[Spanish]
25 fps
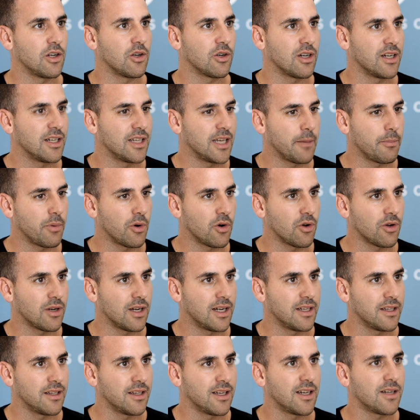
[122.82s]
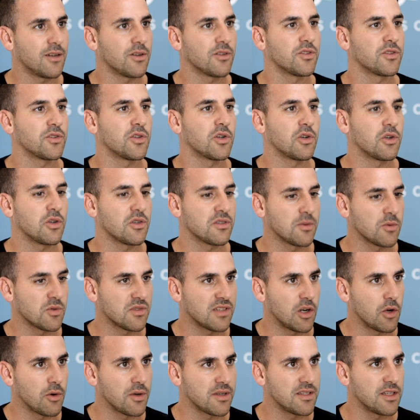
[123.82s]
localidad por localidad, nosotros conocemos
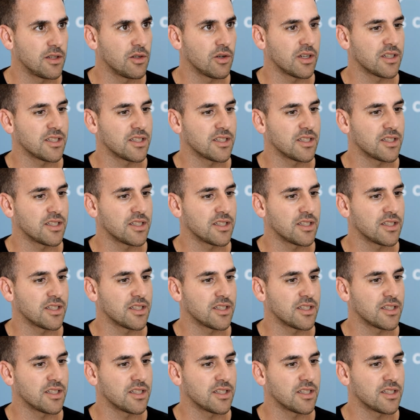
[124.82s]
a los vecinos